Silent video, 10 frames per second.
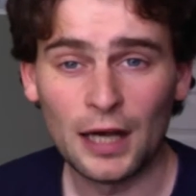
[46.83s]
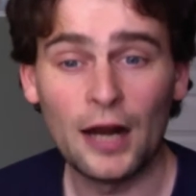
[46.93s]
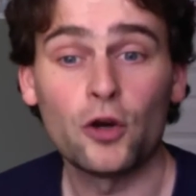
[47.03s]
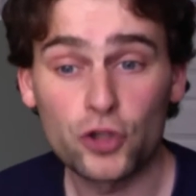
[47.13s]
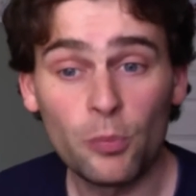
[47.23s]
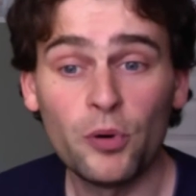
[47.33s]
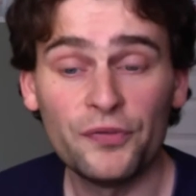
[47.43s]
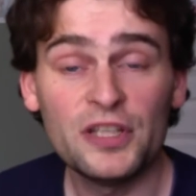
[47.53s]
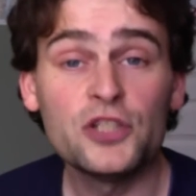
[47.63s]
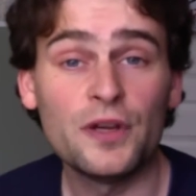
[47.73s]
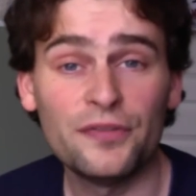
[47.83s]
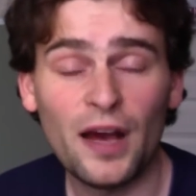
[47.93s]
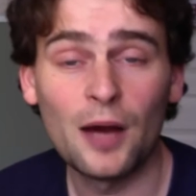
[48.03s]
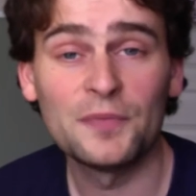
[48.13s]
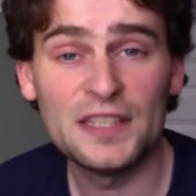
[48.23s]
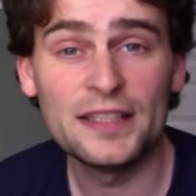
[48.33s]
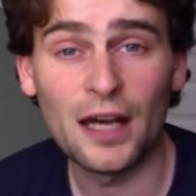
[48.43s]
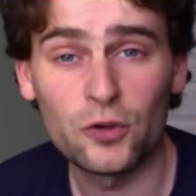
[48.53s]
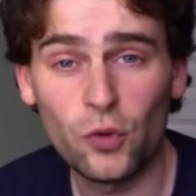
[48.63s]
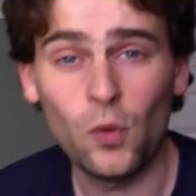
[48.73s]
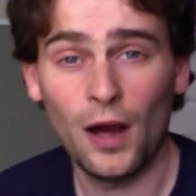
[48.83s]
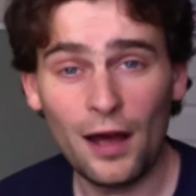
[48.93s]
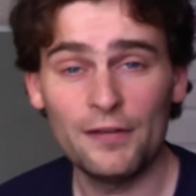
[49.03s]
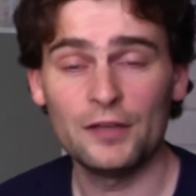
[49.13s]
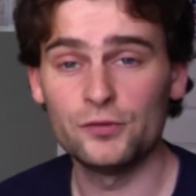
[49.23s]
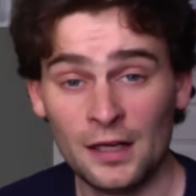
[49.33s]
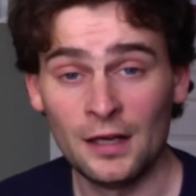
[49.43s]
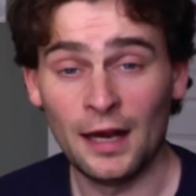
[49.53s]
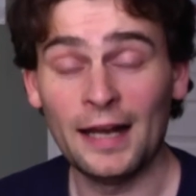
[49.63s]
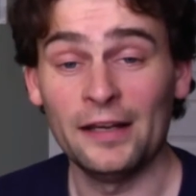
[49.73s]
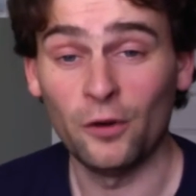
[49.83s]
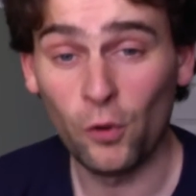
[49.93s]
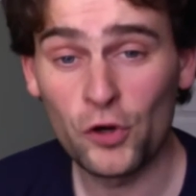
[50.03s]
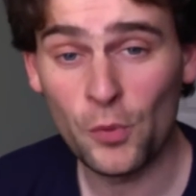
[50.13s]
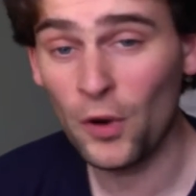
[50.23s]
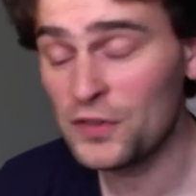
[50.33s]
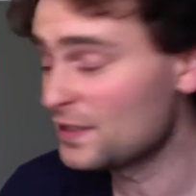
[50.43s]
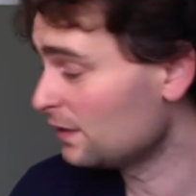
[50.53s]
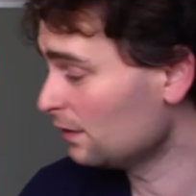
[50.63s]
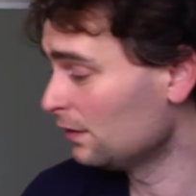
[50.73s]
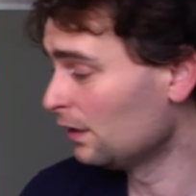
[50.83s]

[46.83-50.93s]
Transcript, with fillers: Alors j'en profite, je vais faire un petit carton avec vous. Allez, on commence